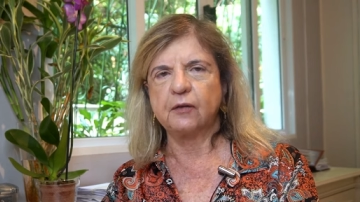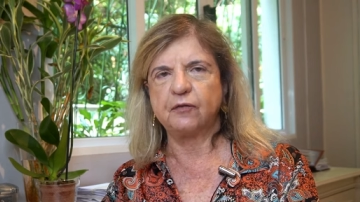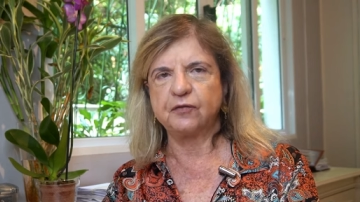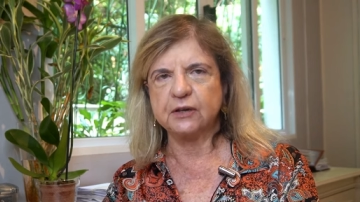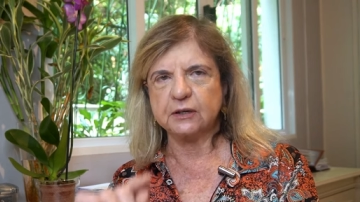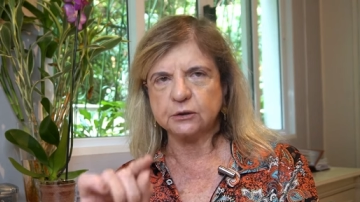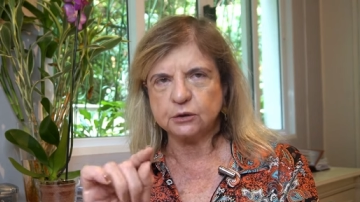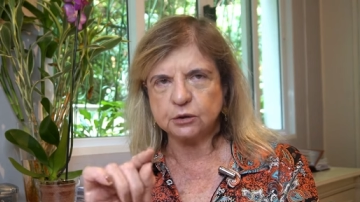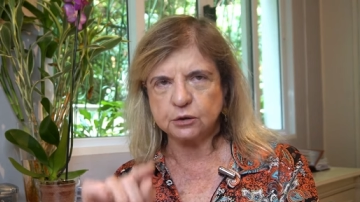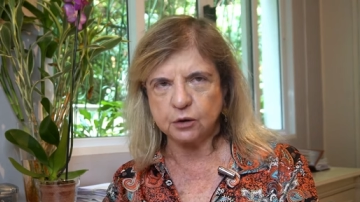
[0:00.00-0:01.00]
Fique
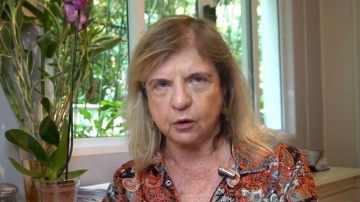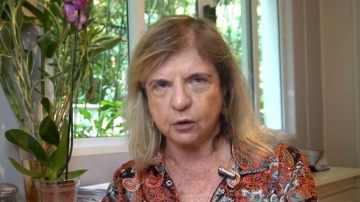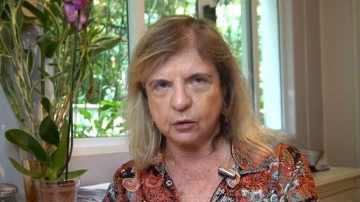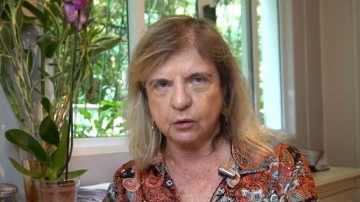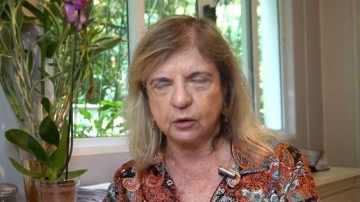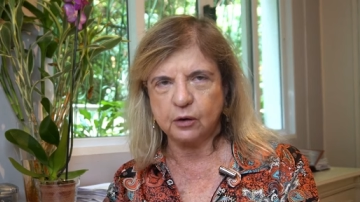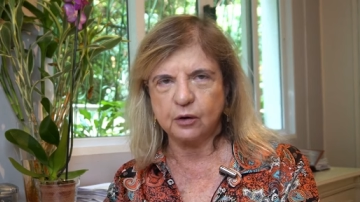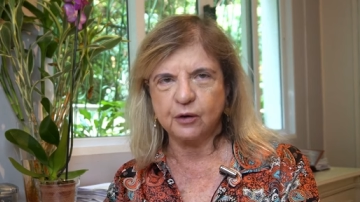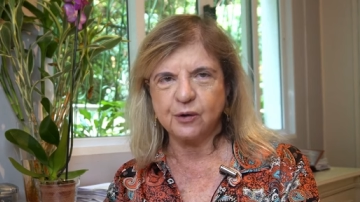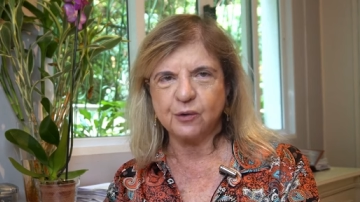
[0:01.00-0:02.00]
só
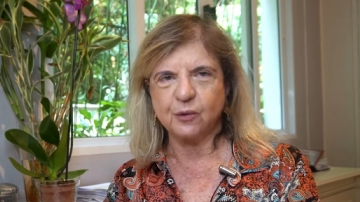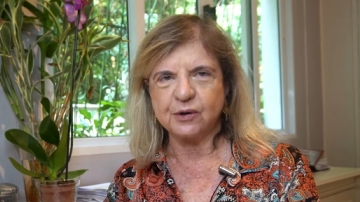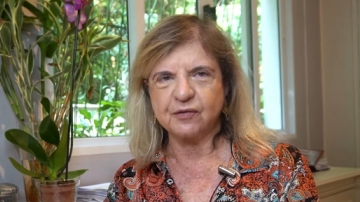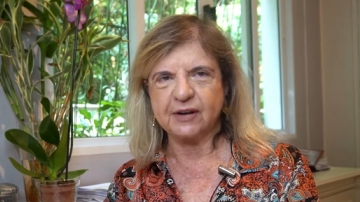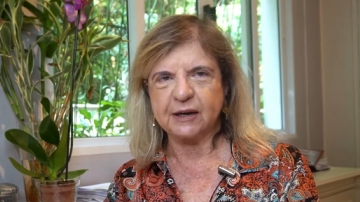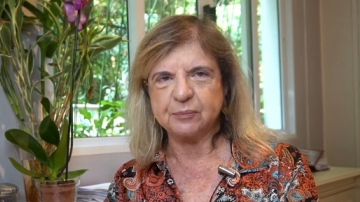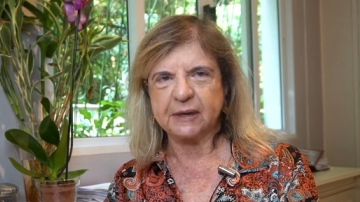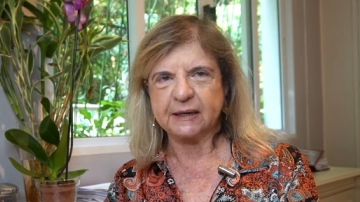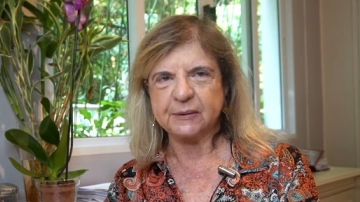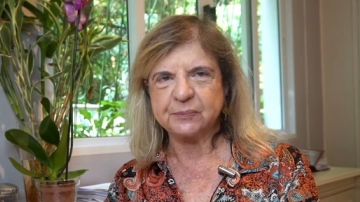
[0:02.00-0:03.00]
com o que vale a
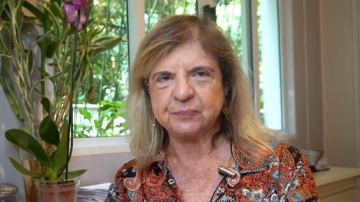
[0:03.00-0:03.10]
pena.